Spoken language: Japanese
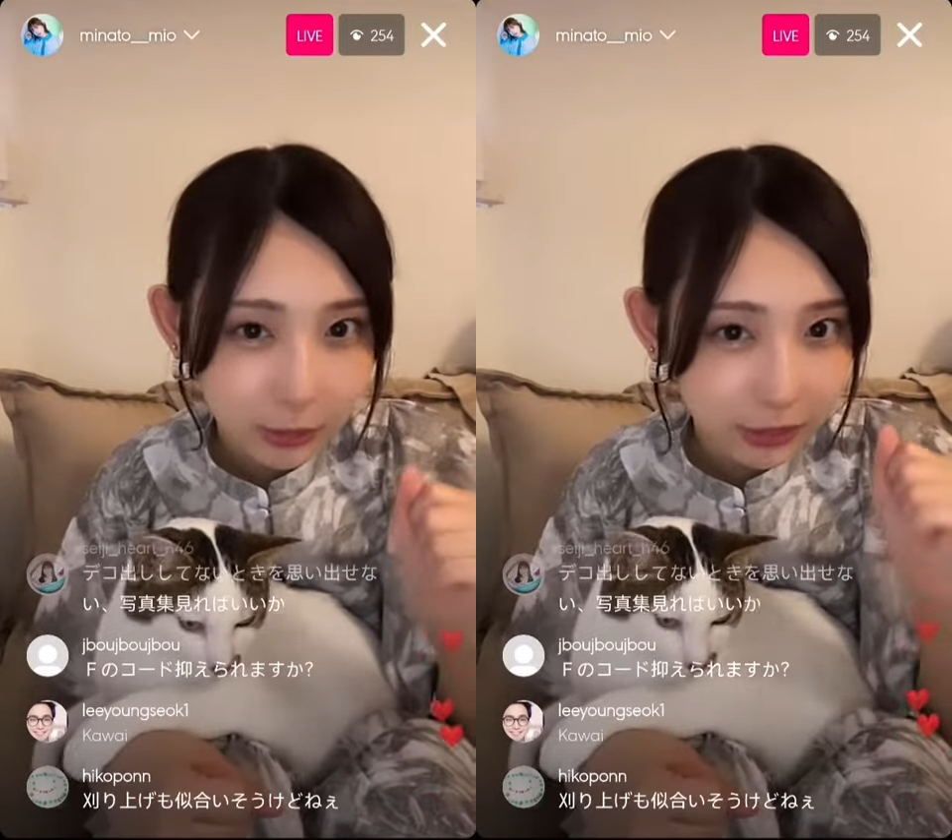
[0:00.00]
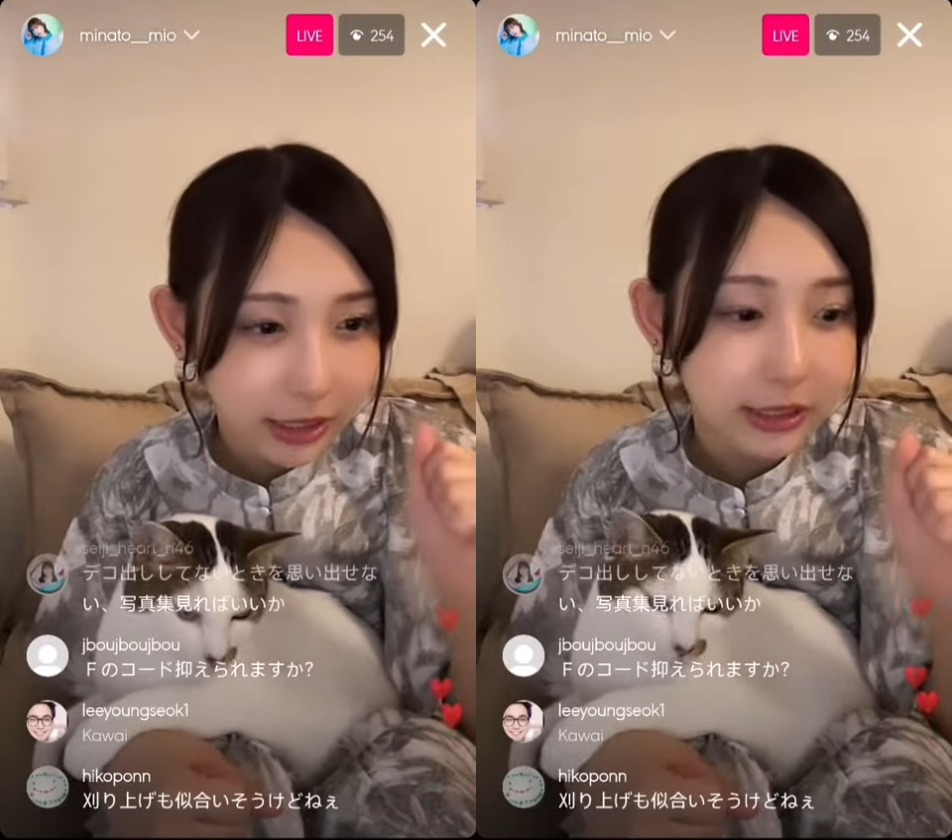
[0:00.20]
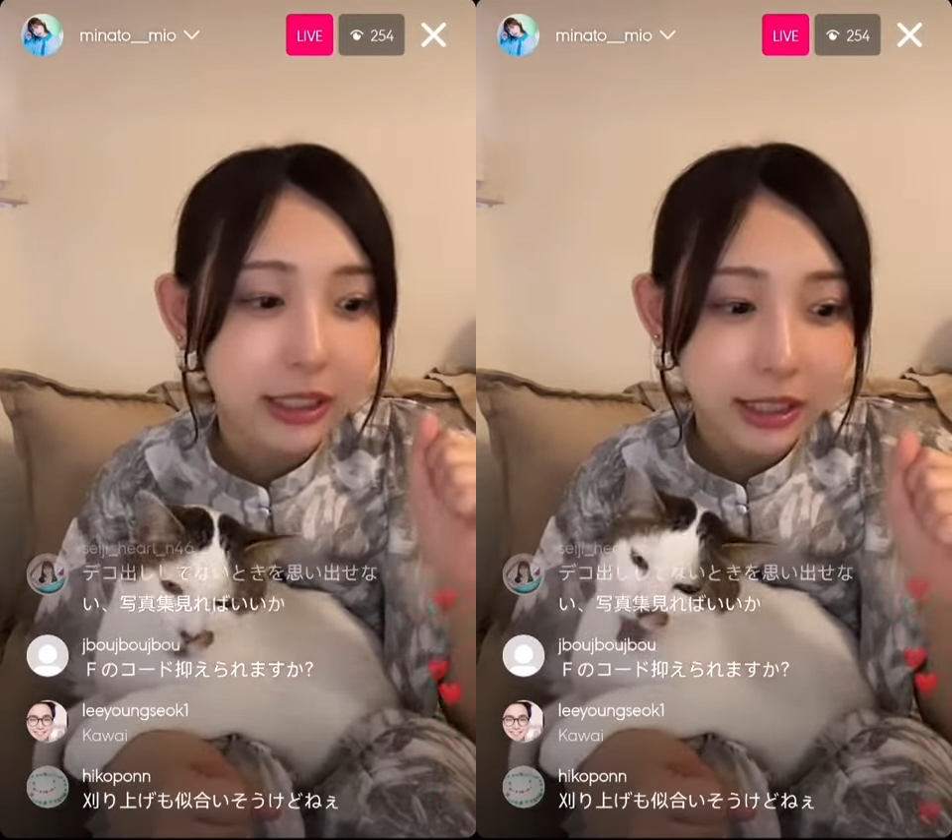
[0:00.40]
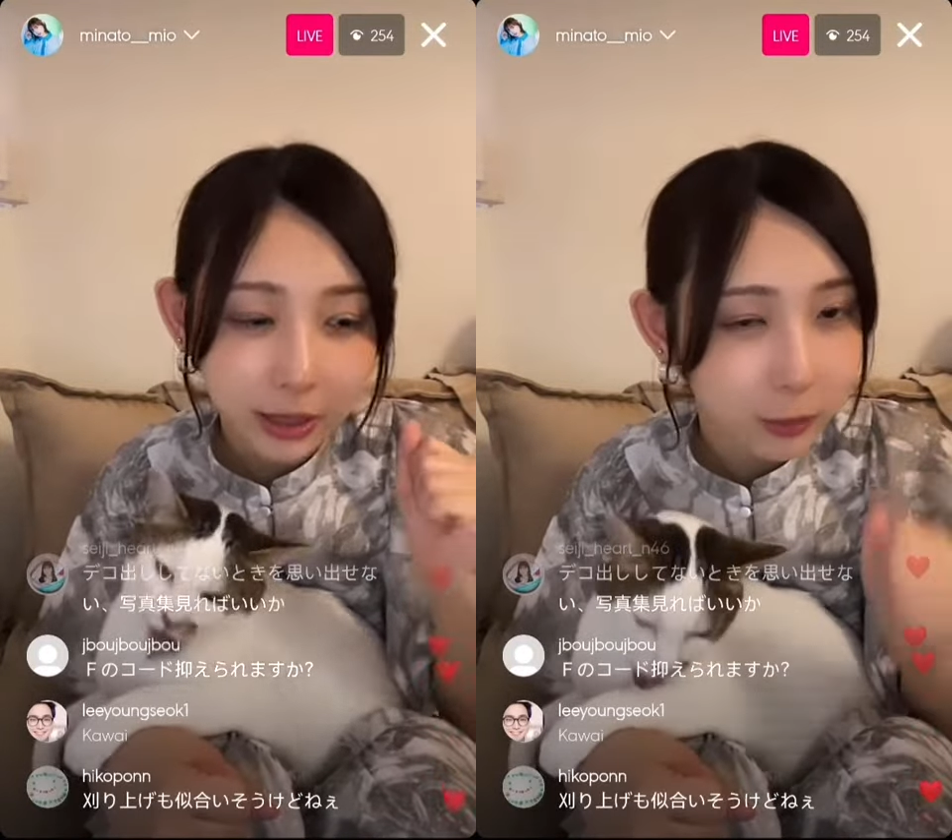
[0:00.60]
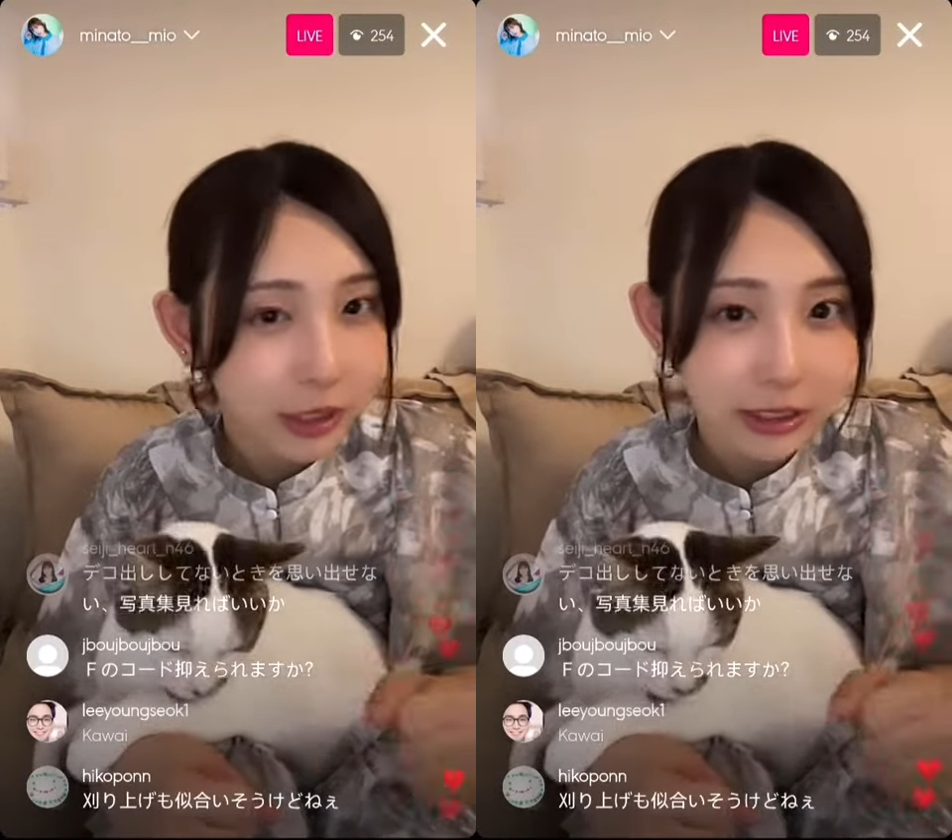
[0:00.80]
ライブ生
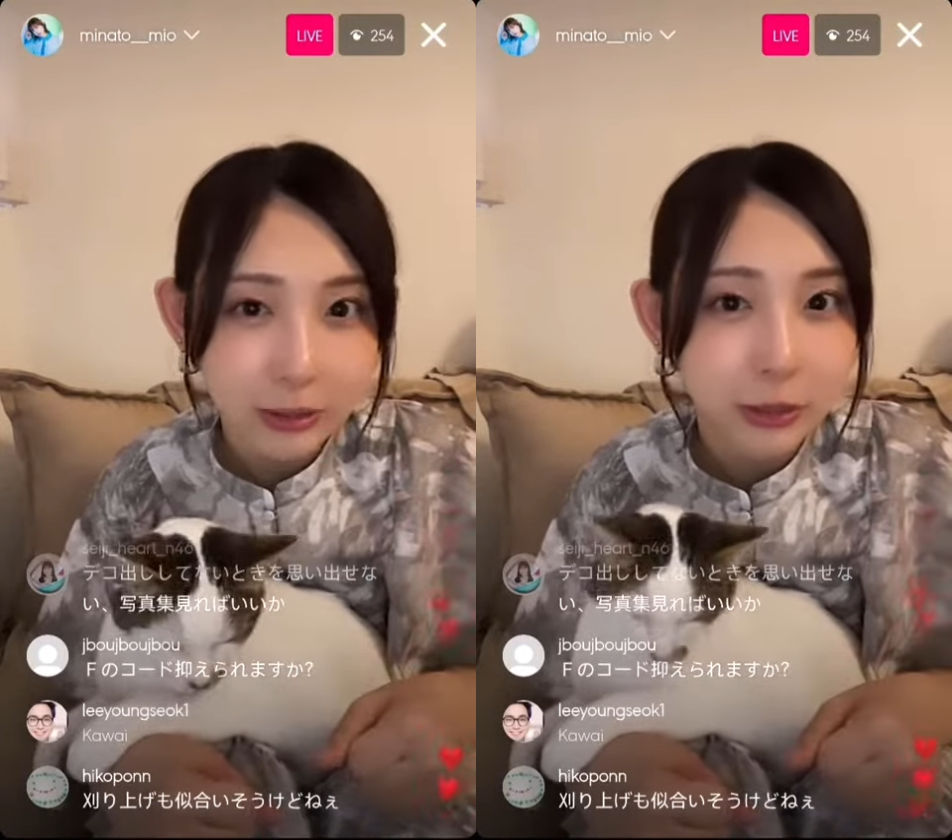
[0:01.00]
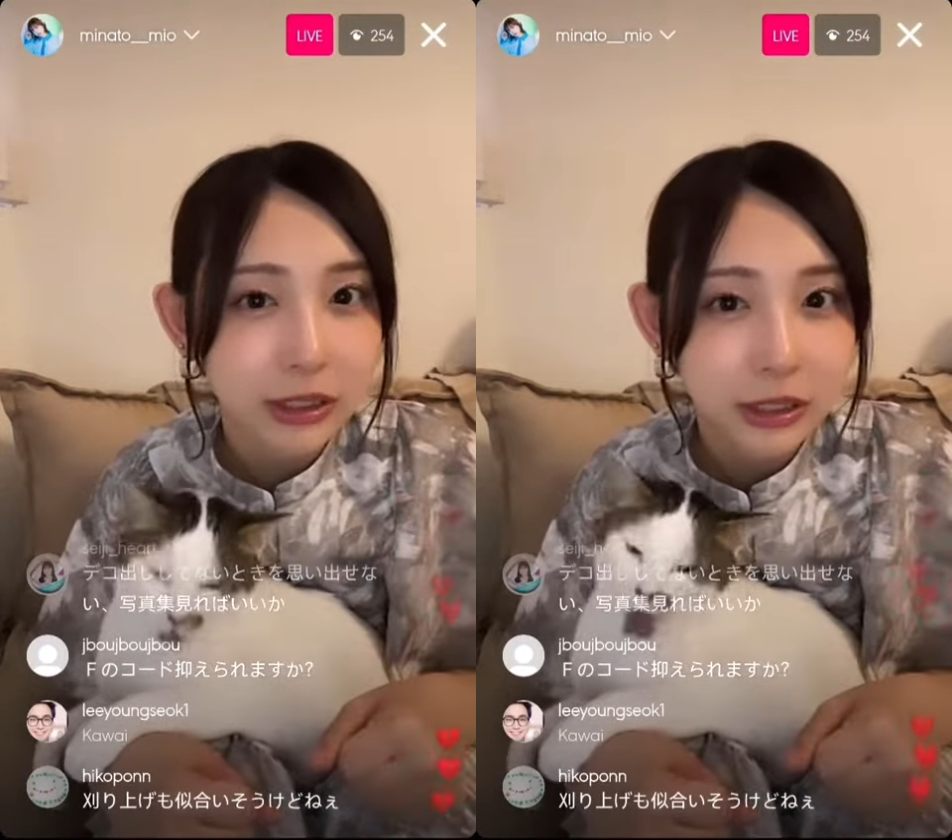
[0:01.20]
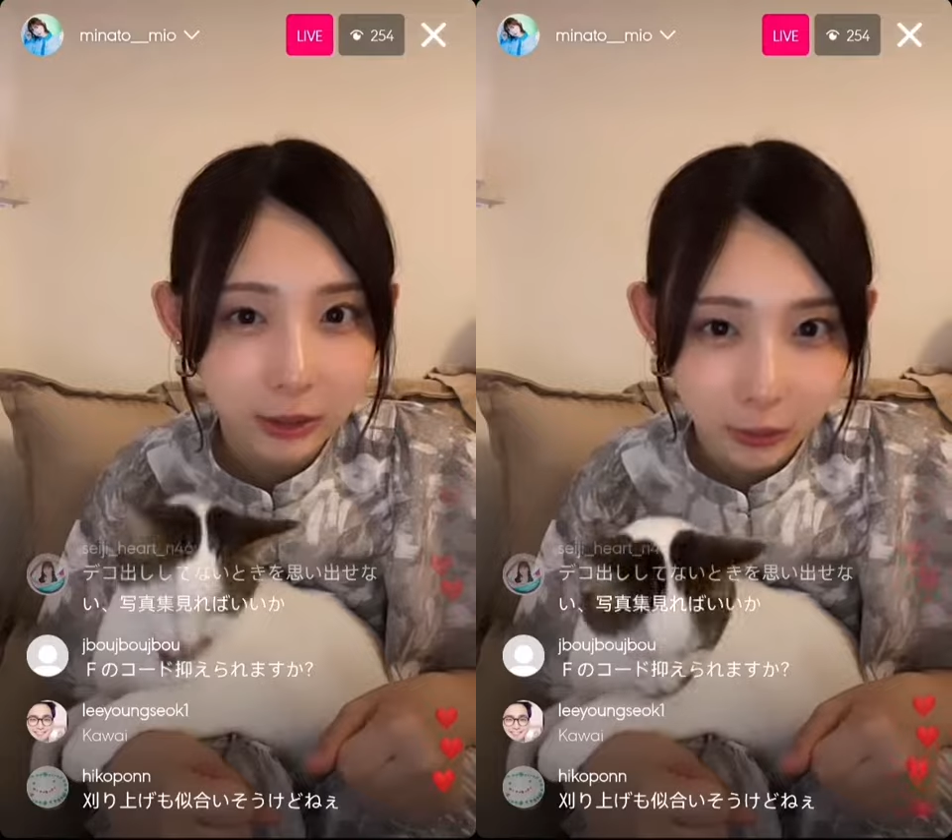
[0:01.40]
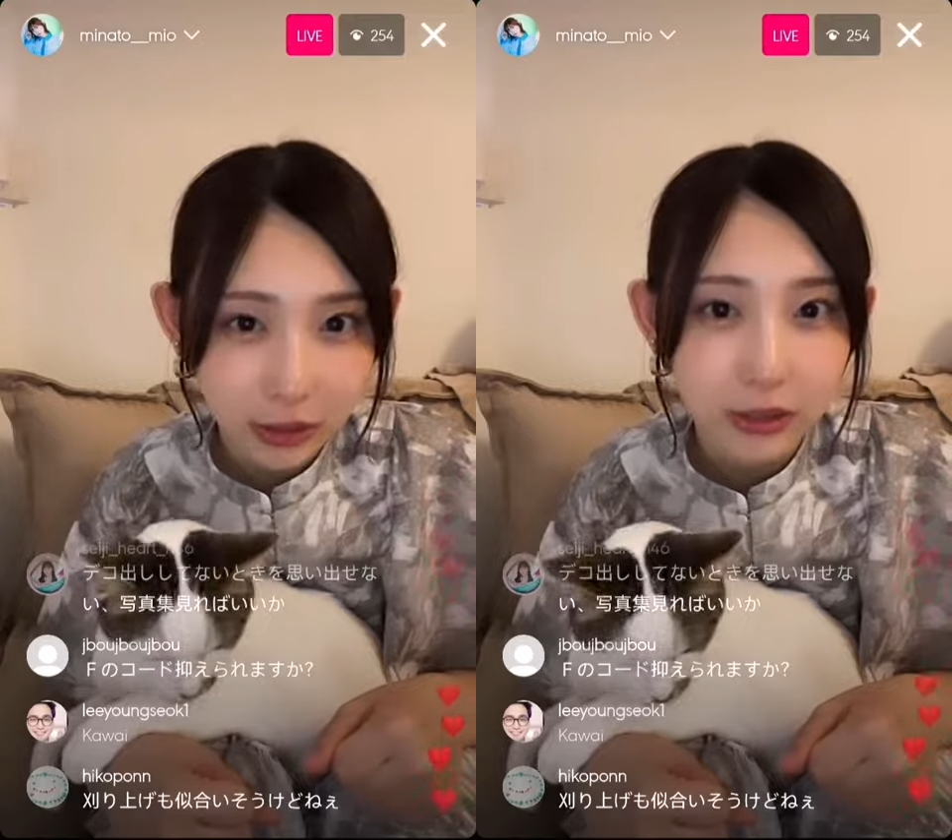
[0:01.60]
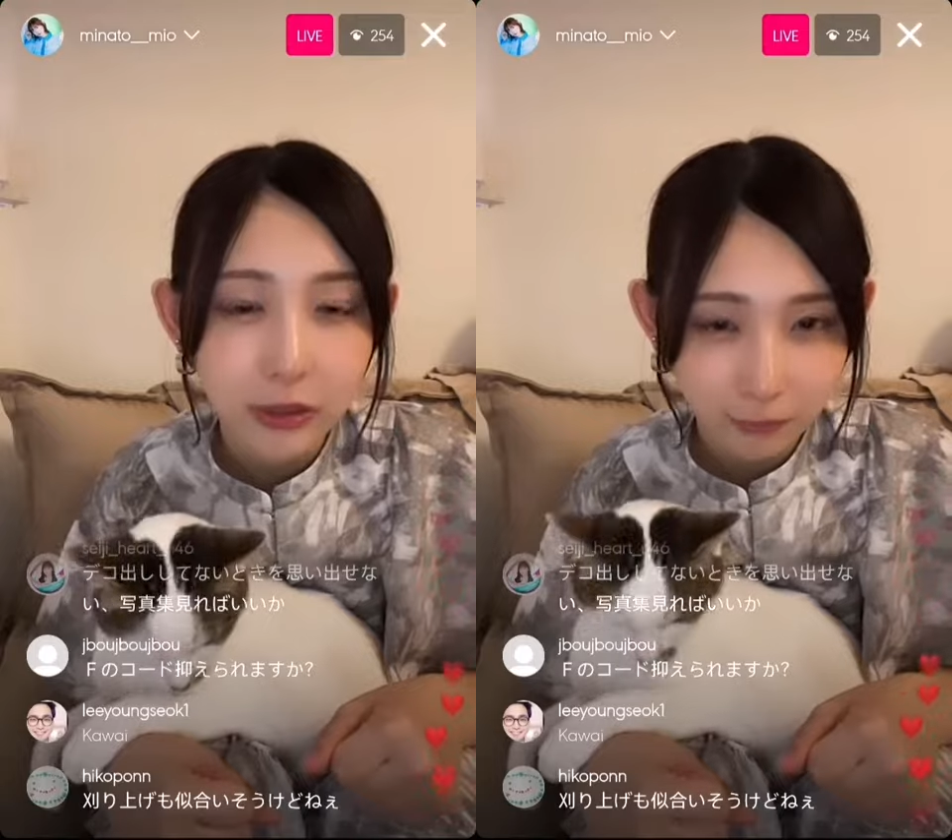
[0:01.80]
誕ライブは初めて
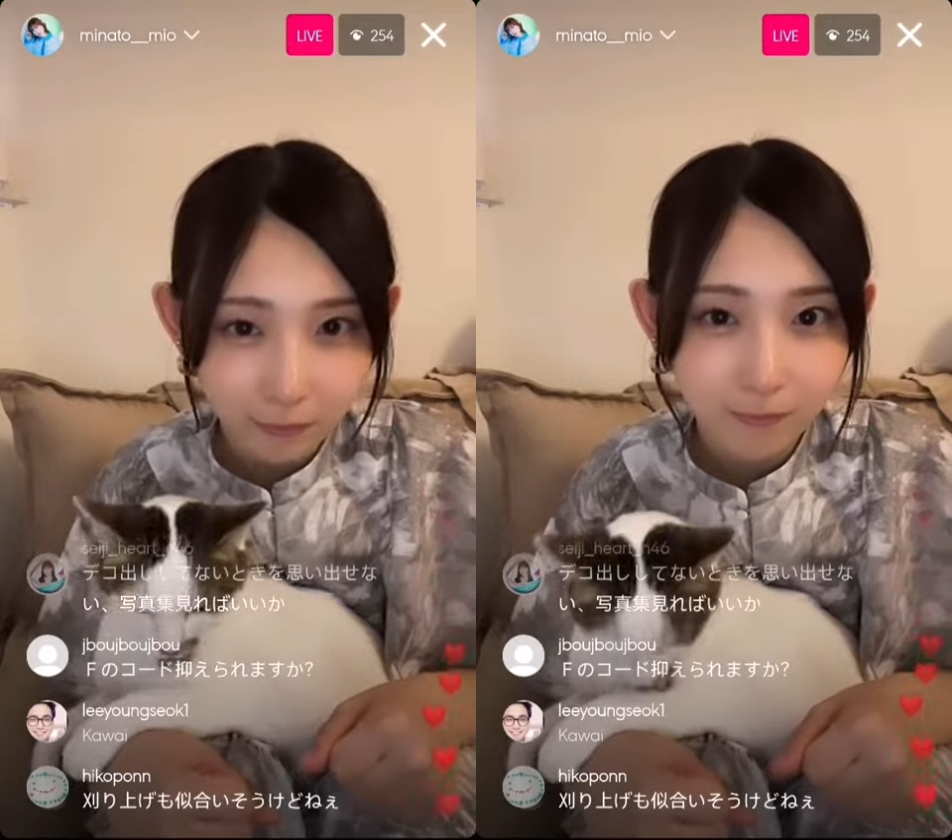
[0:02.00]
なので本